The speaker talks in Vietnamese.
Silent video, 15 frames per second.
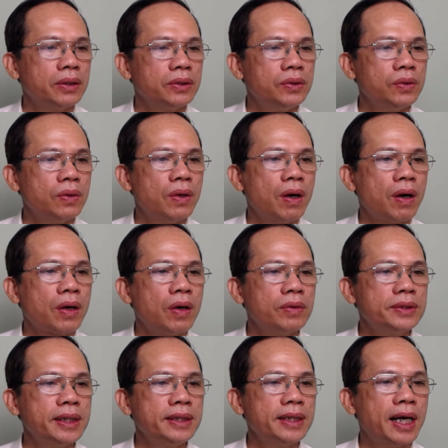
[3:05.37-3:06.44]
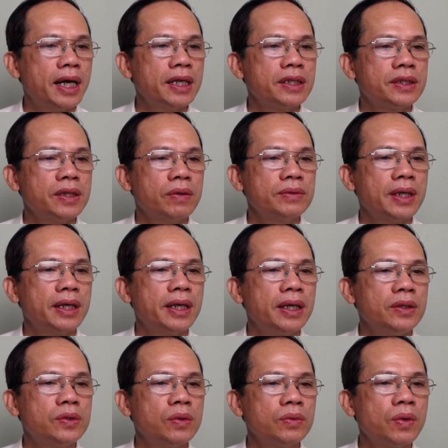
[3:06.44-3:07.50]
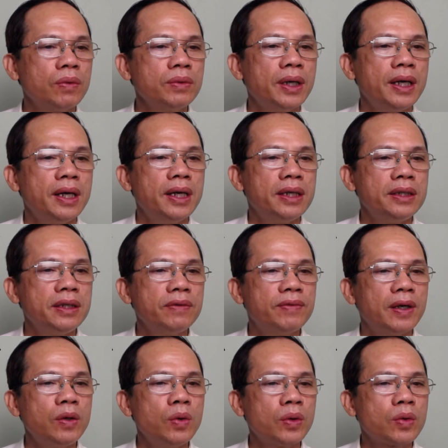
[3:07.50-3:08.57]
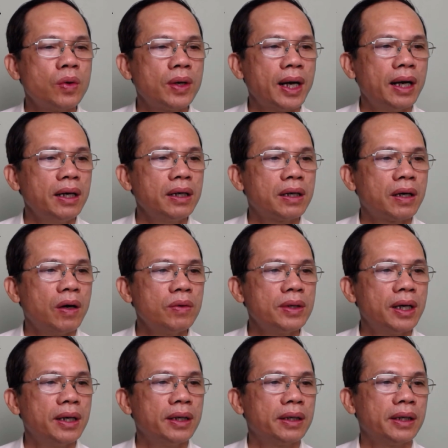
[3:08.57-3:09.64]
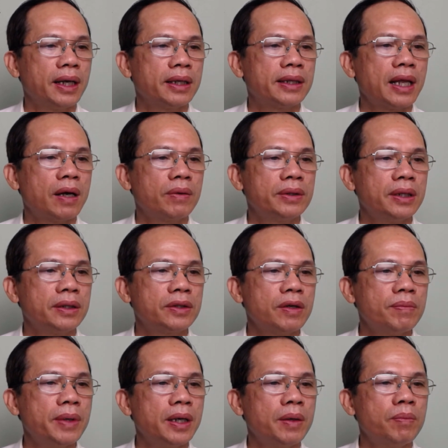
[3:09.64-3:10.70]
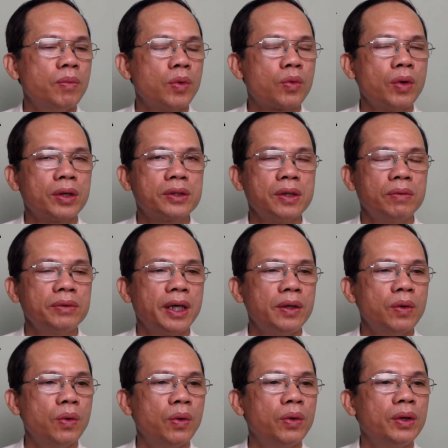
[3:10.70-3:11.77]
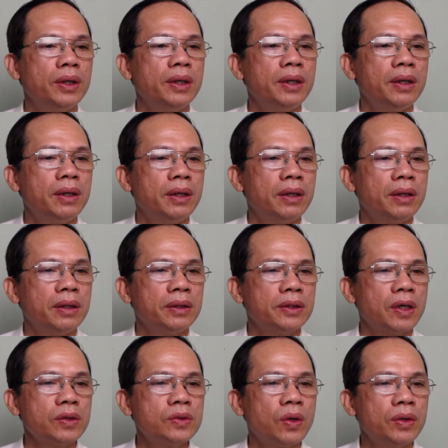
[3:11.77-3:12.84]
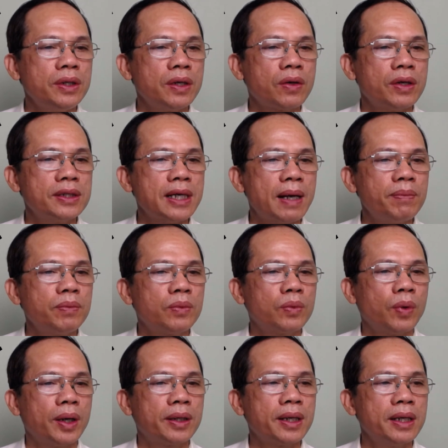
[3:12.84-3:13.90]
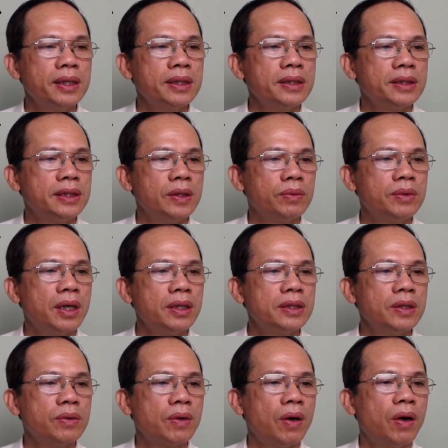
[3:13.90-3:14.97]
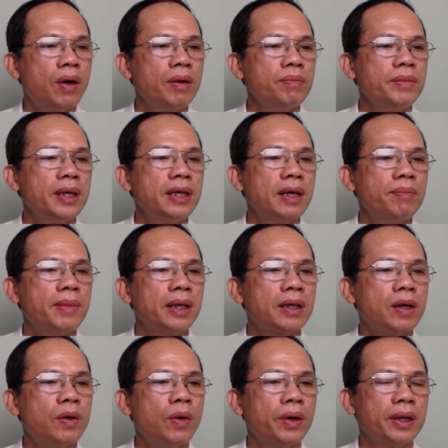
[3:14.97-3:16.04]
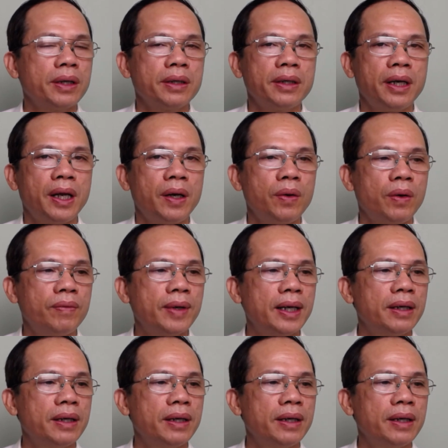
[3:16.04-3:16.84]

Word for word: Dù họ không sinh ra trong gia đình sung túc, nhưng vẫn luôn cố gắng không ngừng để tạo dựng cho mình một cuộc sống đầy đủ. Trong số những con giáp, tuổi thân chịu thương chịu khó, biết nắm bắt cơ hội để đổi vận.